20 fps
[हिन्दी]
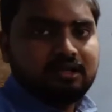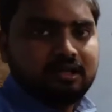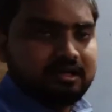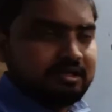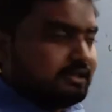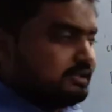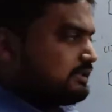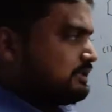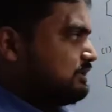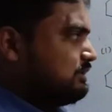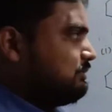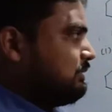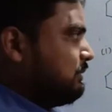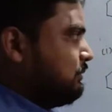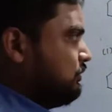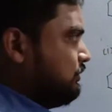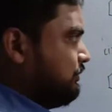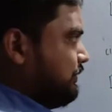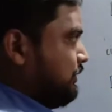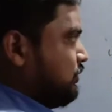इंडस्ट्री में हम
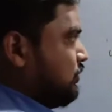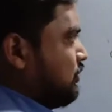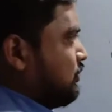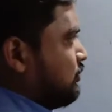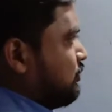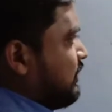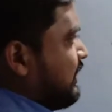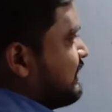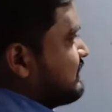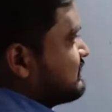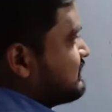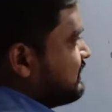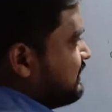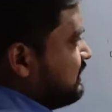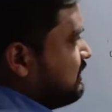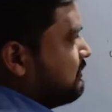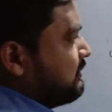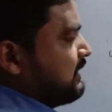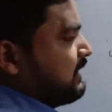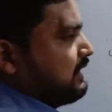लोग फिनॉल को ऐसे
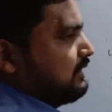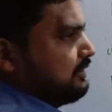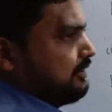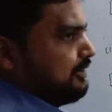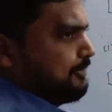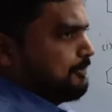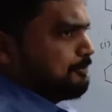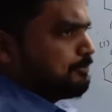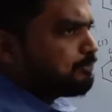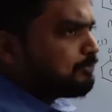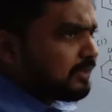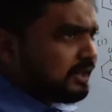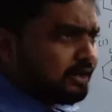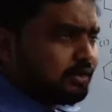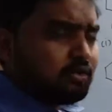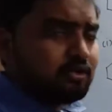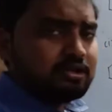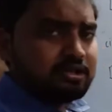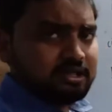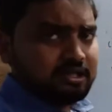ही बनाते हैं
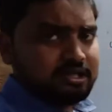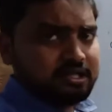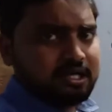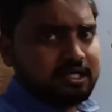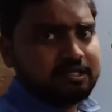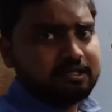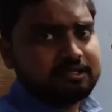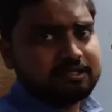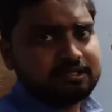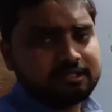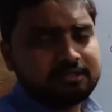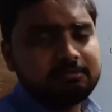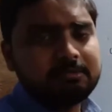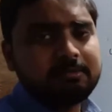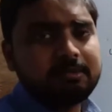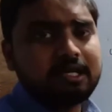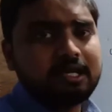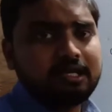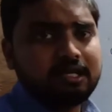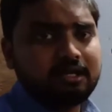एक और तरीका है इंडस्ट्री में
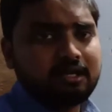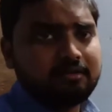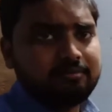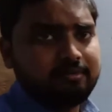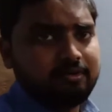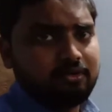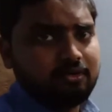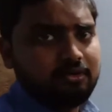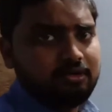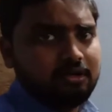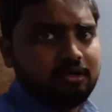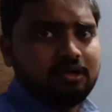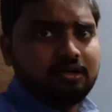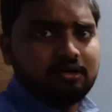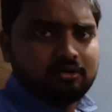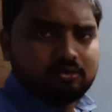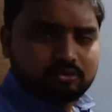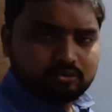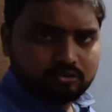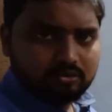बनाने का फिनॉल
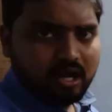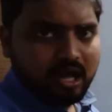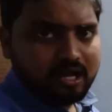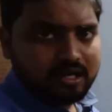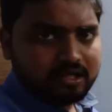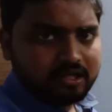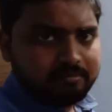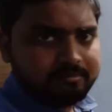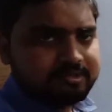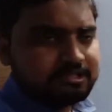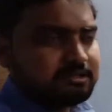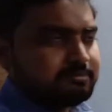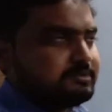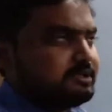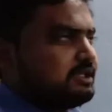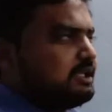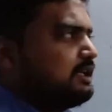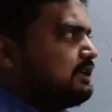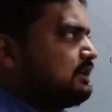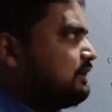उसको आखिरी में
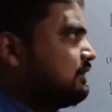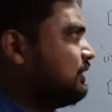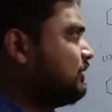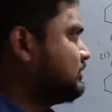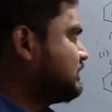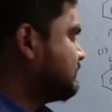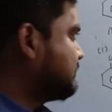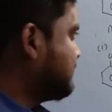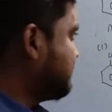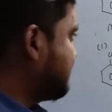सबसे देखेंगे सबसे